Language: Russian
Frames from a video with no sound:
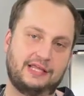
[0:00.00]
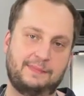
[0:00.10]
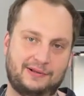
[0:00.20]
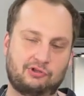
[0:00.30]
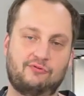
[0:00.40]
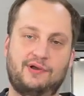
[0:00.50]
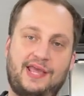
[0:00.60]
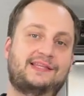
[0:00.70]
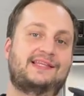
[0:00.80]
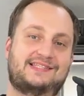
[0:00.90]
И потом
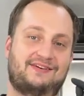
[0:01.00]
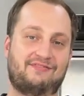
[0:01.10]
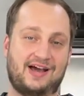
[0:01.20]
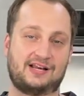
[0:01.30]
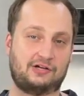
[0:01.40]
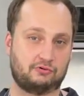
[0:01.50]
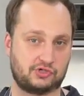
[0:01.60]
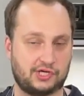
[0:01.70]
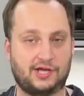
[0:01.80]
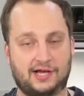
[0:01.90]
эта заварка
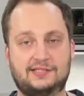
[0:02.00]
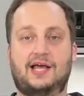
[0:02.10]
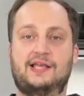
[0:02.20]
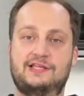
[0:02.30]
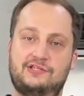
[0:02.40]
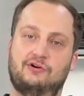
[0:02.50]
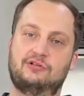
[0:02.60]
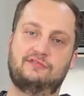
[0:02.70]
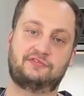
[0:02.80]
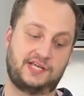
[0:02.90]
уже, она идет
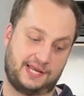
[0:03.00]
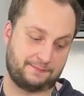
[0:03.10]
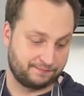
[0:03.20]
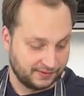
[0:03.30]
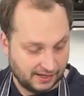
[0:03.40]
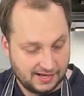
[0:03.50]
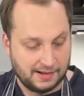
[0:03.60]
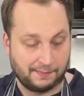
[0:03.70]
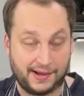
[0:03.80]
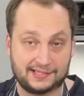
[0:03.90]
в крем.
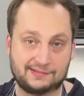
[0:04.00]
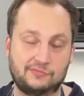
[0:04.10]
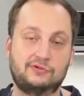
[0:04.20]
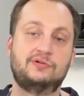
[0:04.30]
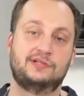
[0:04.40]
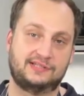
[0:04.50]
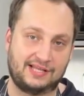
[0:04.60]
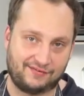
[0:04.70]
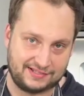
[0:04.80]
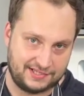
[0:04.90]
Поэтому
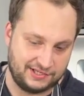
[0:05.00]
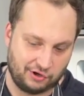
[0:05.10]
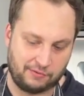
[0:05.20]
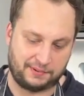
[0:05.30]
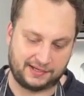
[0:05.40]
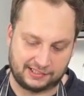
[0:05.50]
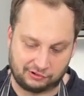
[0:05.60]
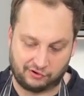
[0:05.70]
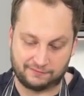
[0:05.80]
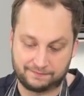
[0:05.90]
Давайте ее и
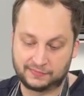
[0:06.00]
приготовим.